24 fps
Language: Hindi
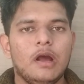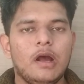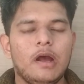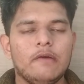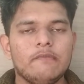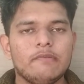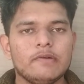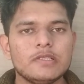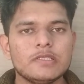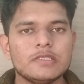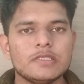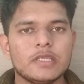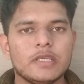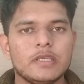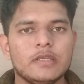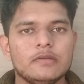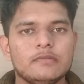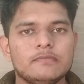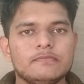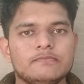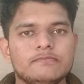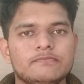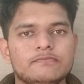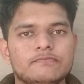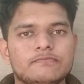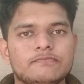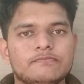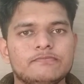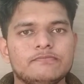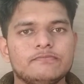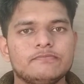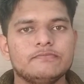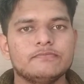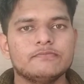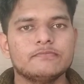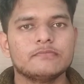हवन से
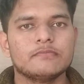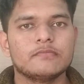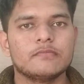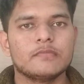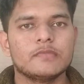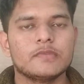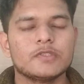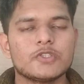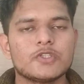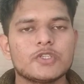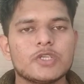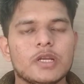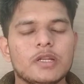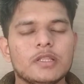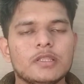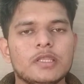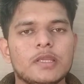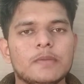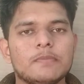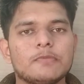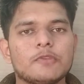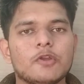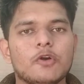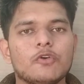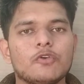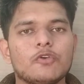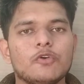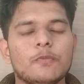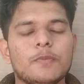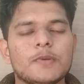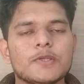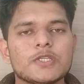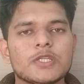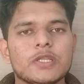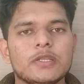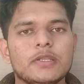जड़ देवताओं को
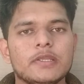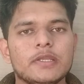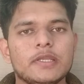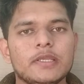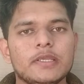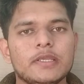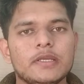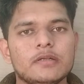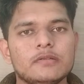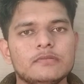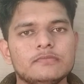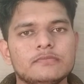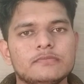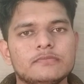प्रसन्न किया